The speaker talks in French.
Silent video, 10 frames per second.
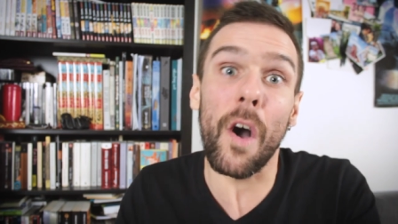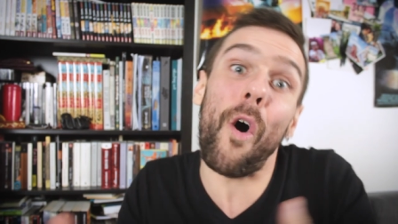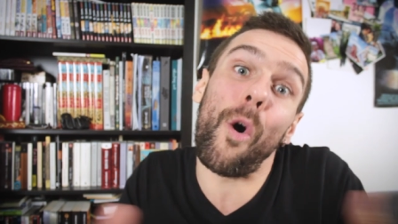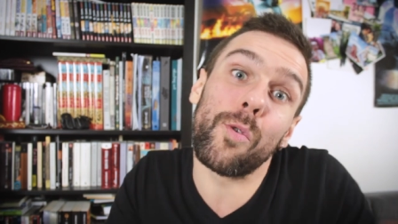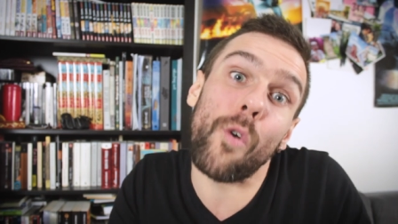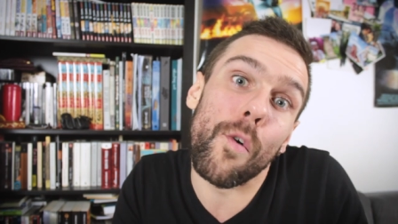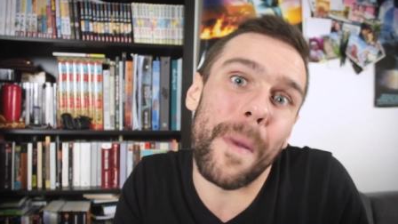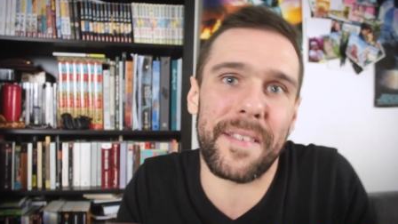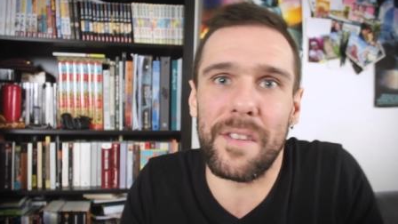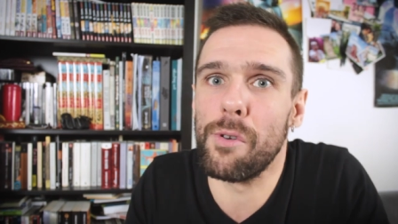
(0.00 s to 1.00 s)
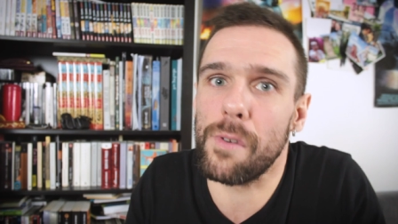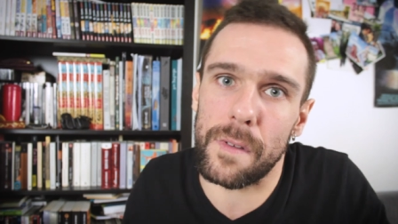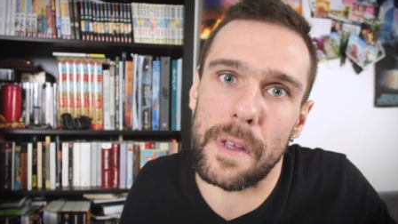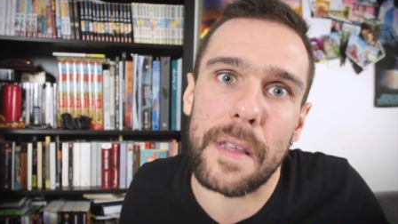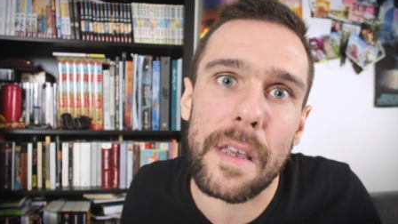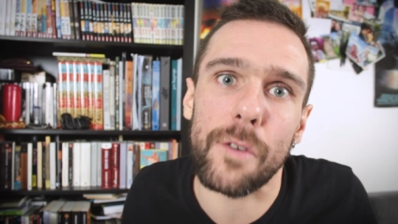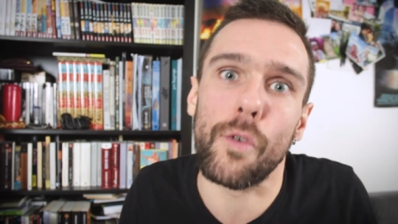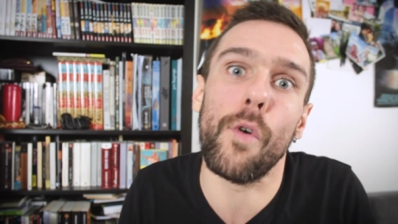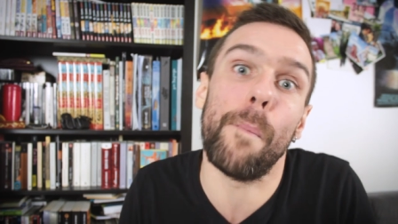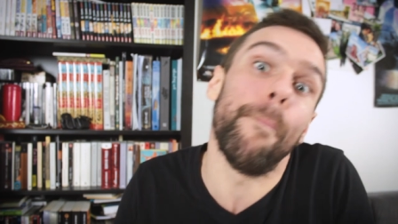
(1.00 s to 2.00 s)
entre bah, ces deux sociétés
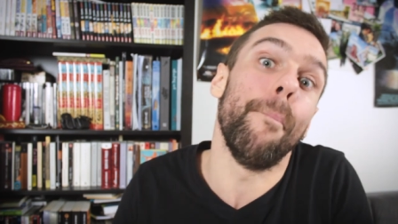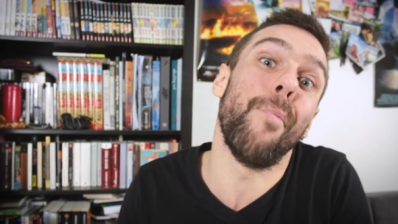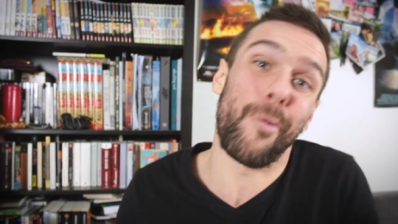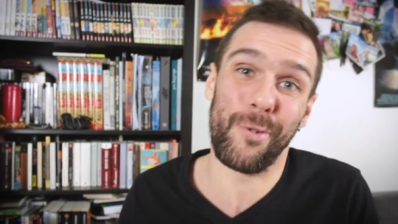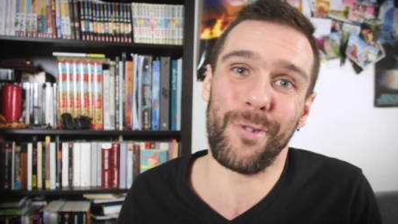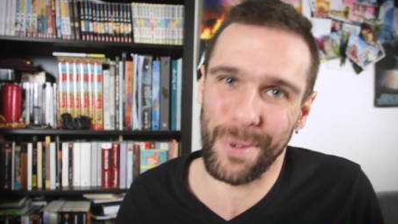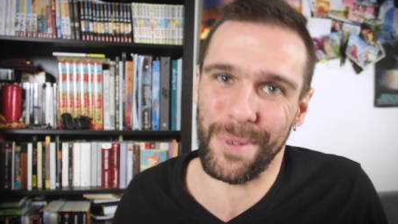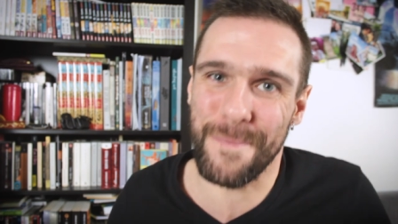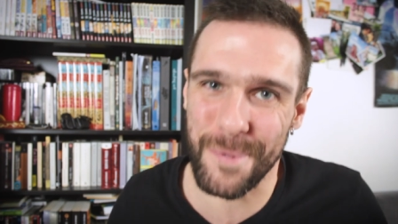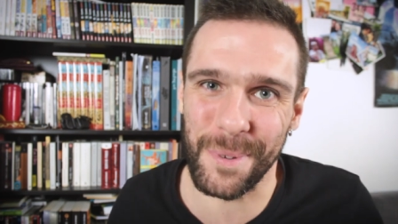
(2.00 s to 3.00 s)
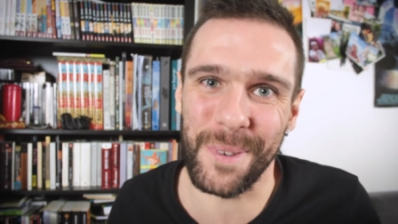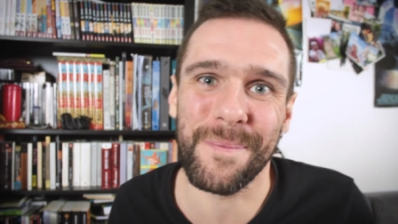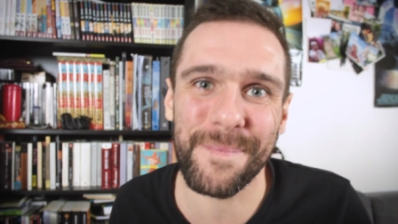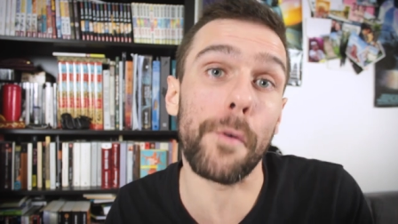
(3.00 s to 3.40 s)
que beaucoup de choses opposent.